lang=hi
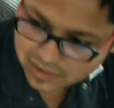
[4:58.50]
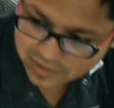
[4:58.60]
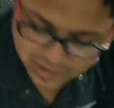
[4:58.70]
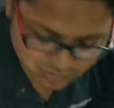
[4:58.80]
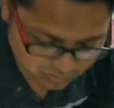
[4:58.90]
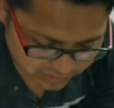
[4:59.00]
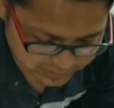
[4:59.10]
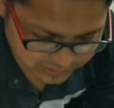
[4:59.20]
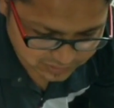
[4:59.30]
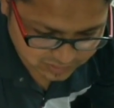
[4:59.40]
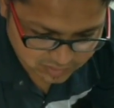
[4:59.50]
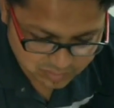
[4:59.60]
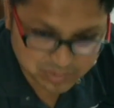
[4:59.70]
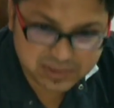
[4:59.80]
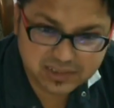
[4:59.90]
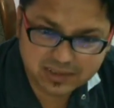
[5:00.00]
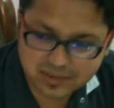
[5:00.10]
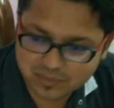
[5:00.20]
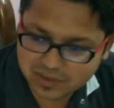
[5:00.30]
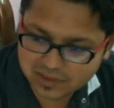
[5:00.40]
लड़ाया हुआ है ये पिछले
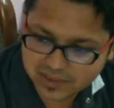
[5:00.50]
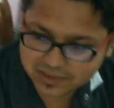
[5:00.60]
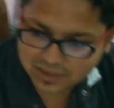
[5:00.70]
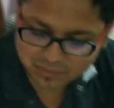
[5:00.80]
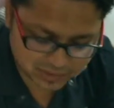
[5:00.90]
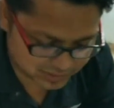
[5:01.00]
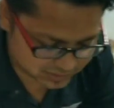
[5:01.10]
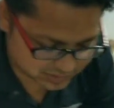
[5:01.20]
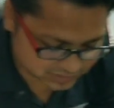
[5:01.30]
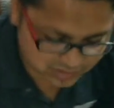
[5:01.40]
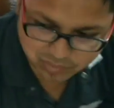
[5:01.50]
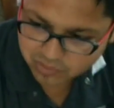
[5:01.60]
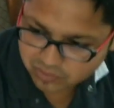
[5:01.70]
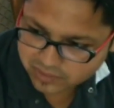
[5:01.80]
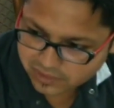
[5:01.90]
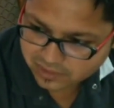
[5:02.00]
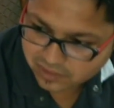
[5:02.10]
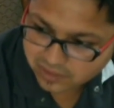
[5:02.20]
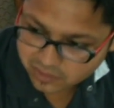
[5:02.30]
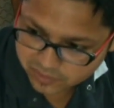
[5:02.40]
सीजन मैंने लिया था हम्म। मैंने इससे नीचा ब्लॉक लिया था
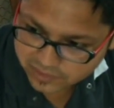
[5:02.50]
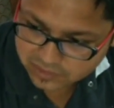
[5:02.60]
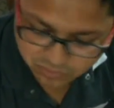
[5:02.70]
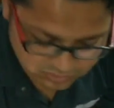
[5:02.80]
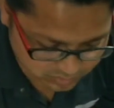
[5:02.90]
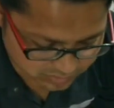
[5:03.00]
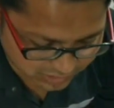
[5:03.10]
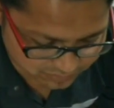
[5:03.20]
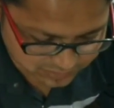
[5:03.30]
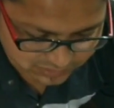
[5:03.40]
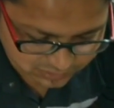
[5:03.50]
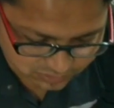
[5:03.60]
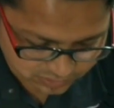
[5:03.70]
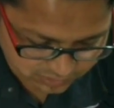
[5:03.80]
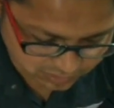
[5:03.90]
और ये तो उससे भी काफ़ी अच्छी डोर है